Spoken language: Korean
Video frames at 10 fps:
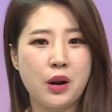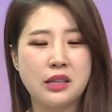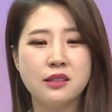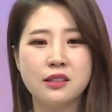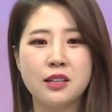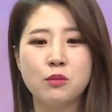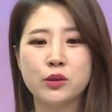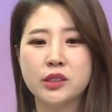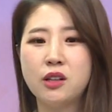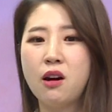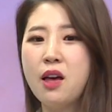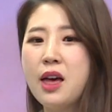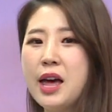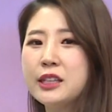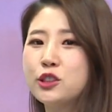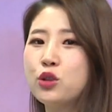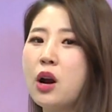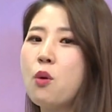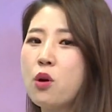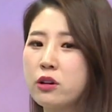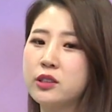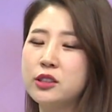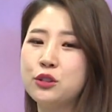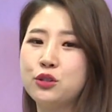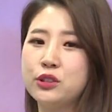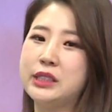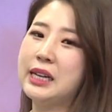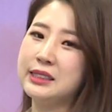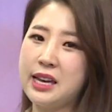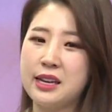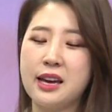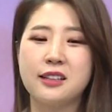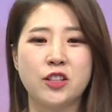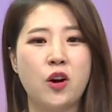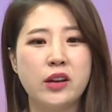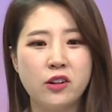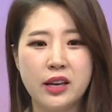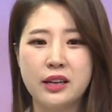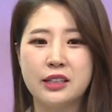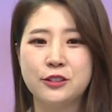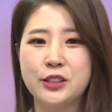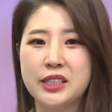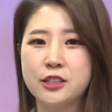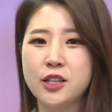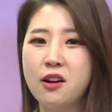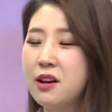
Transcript: 라는 느낌으로써 extra work를 주는 상사에게 그녀가 이렇게 얘기할 수 있겠죠?